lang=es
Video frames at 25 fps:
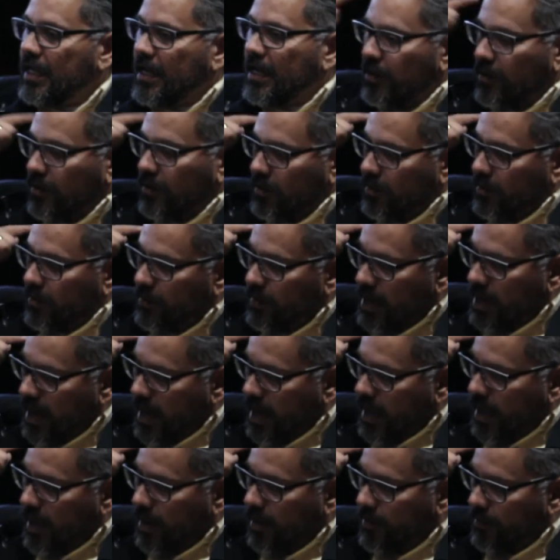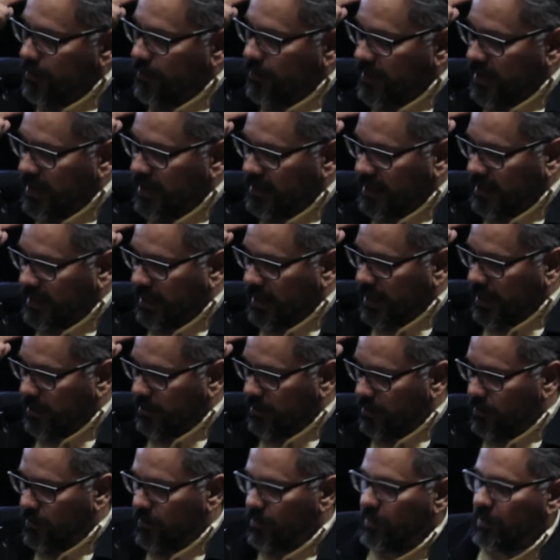era una, fíjate que era
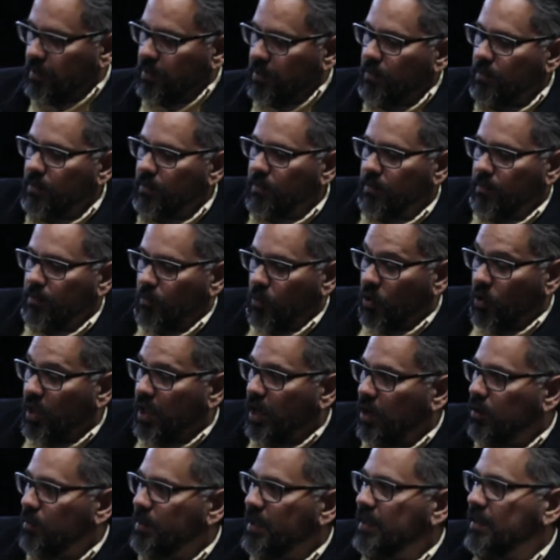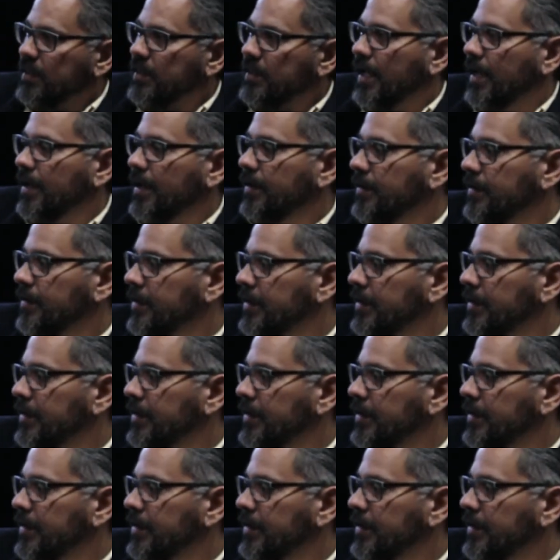como un, un modelo mental